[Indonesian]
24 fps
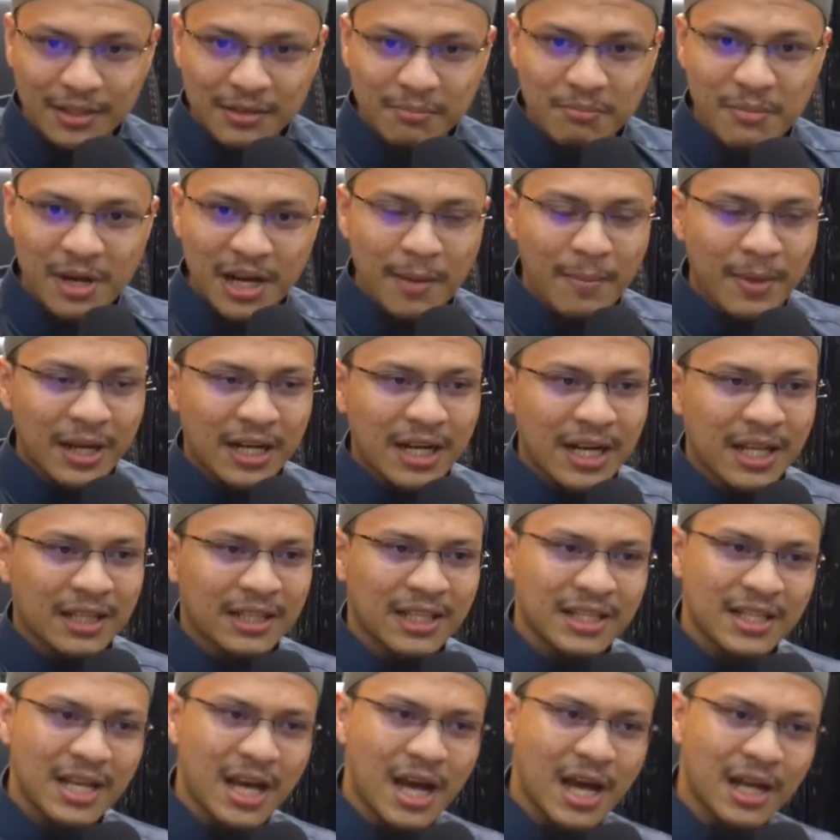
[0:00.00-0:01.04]
bagaimana
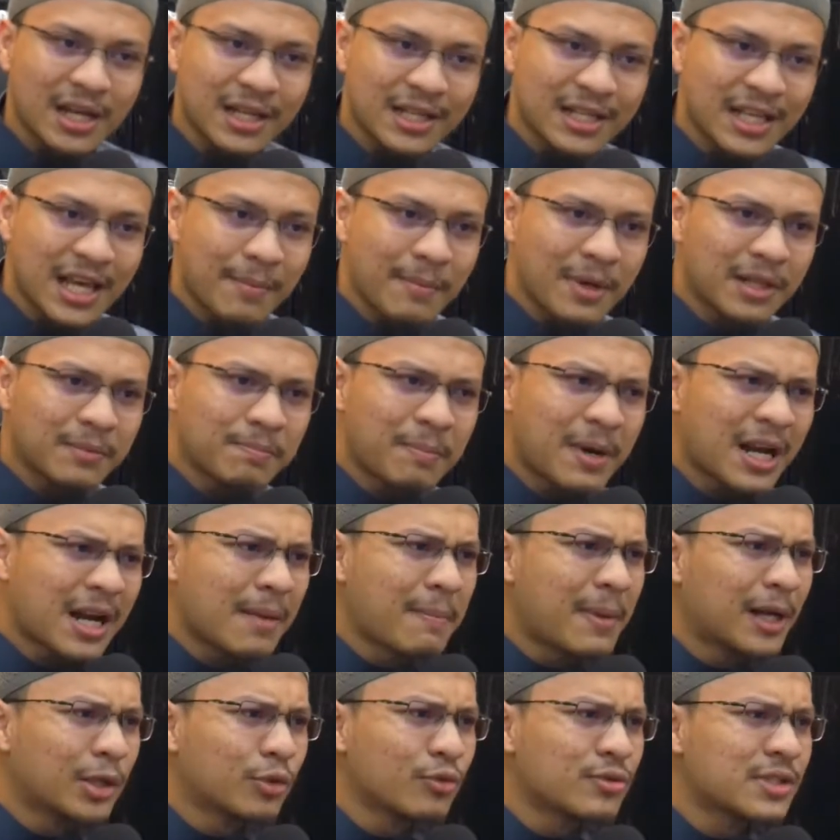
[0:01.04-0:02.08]
nanti di hari kiamat
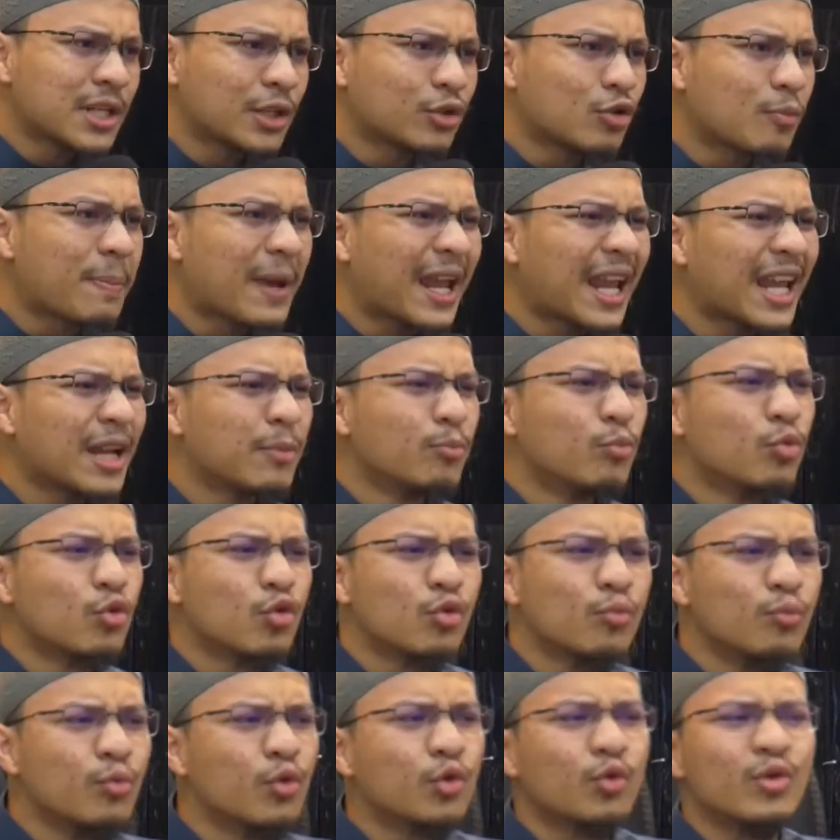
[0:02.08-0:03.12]
para manusia itu pengen
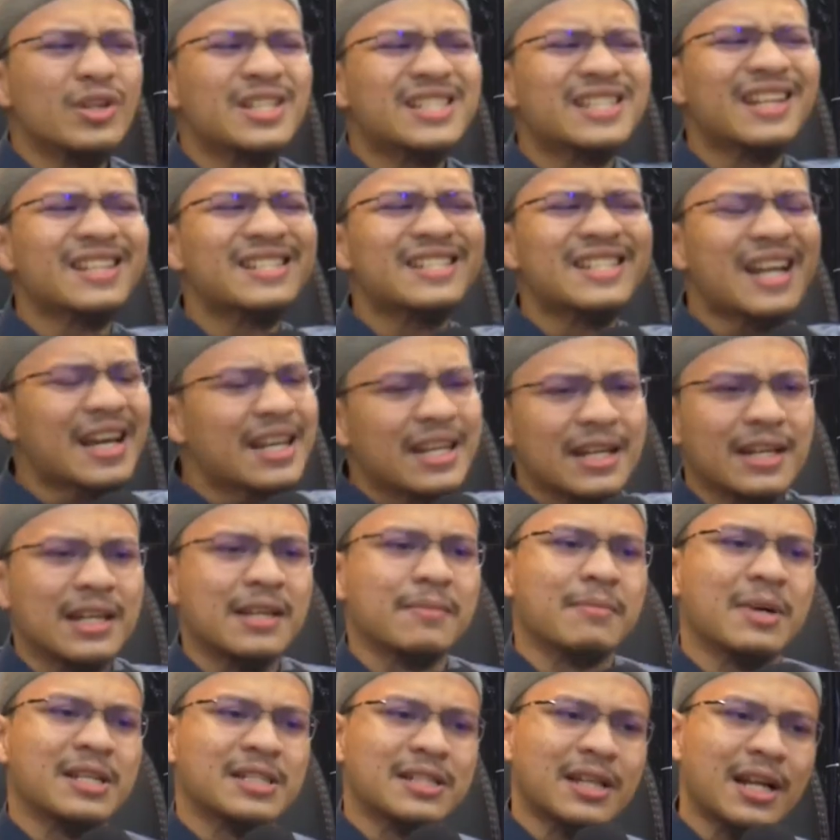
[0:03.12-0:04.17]
buru-buru diselesain
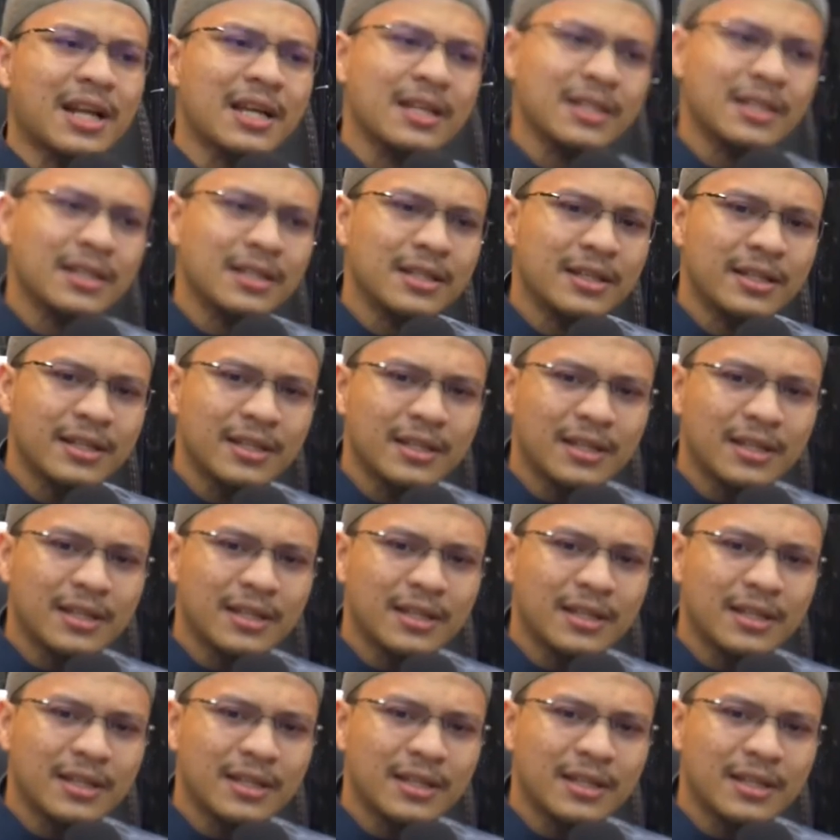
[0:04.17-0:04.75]
nih masalah ini.